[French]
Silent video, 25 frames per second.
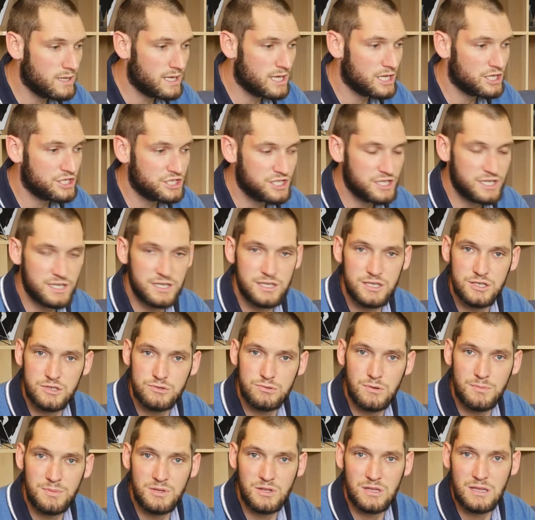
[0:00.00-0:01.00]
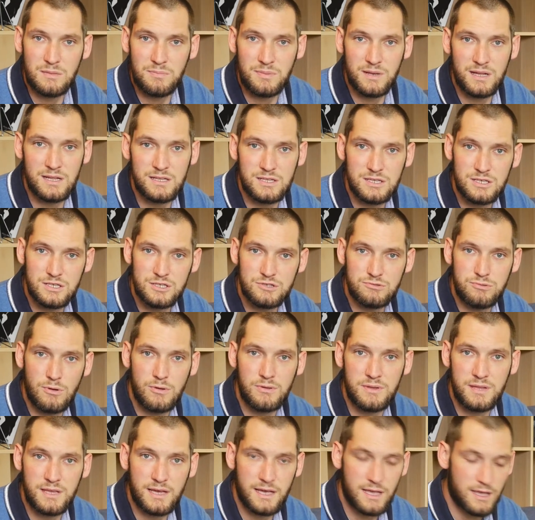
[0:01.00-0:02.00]
cachés, soit mis dans des plaintes, soit
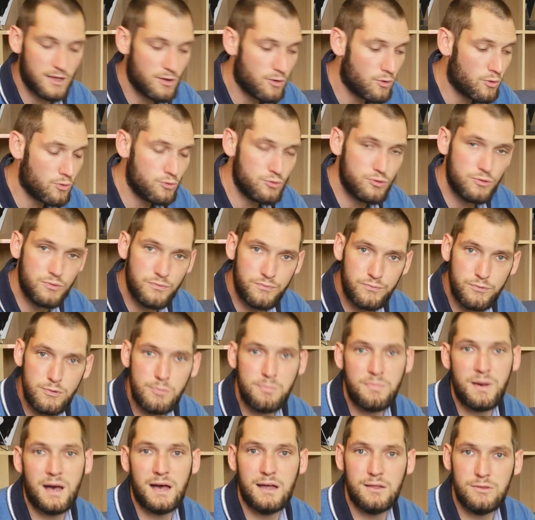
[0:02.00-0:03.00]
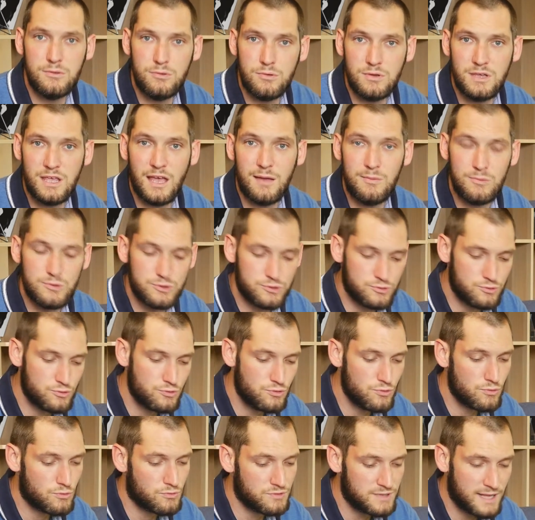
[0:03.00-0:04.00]
enterrés. On ne veut pas de câbles au
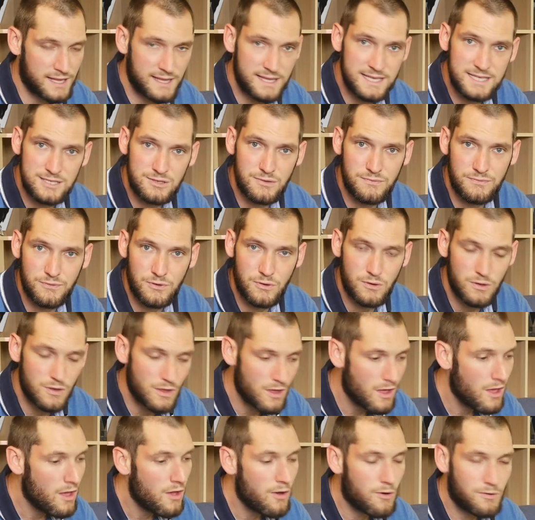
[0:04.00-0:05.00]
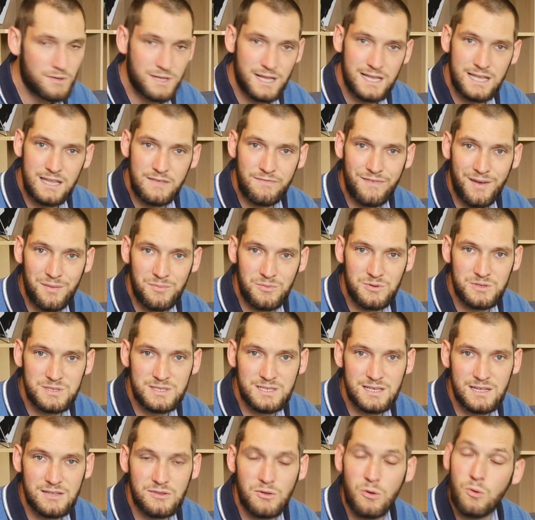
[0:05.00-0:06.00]
studio. On a des enfants, on a des femmes
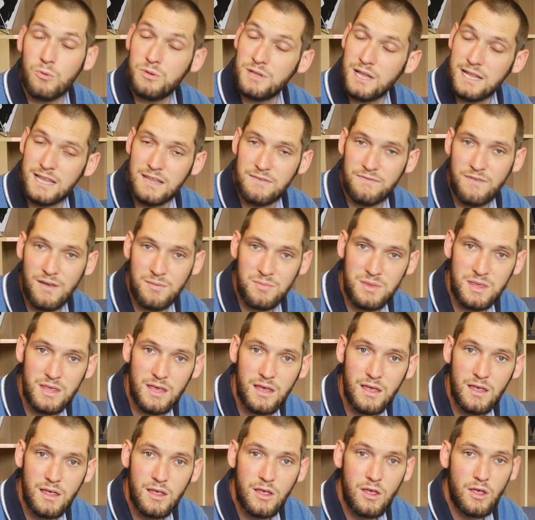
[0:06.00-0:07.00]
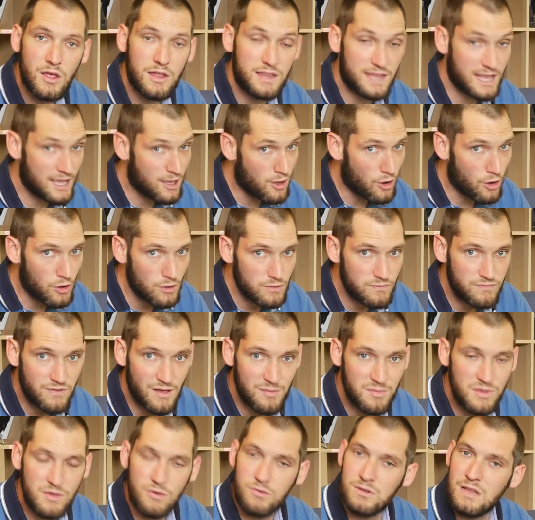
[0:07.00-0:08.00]
enceintes, on a des familles, des grandes
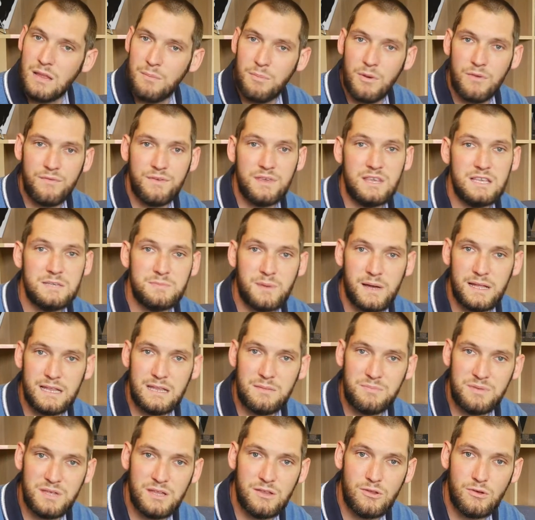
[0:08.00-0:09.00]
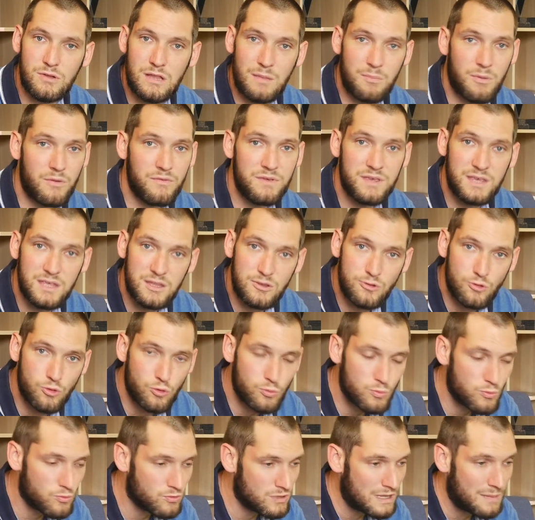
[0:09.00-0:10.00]
familles. On n'a pas envie qu'ils se prennent les pieds dedans, on n'a pas envie qu'ils
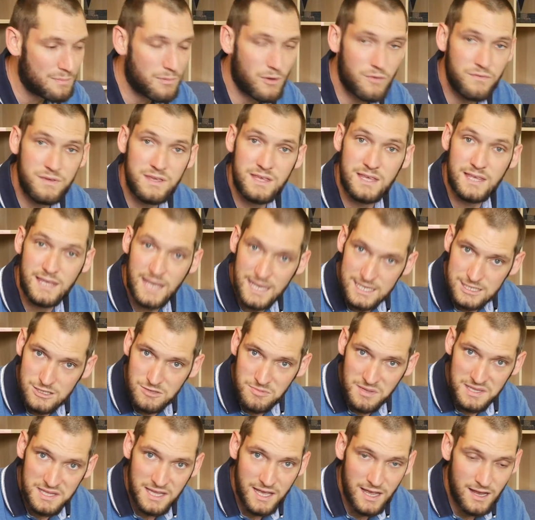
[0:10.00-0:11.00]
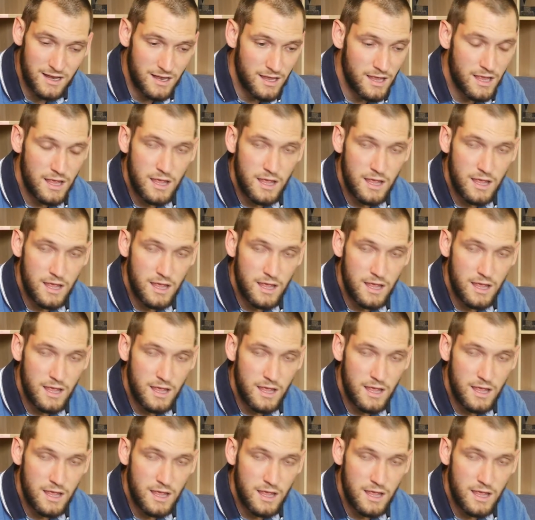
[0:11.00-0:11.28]
tombent, on n'a pas envie qu'ils cassent le matériel.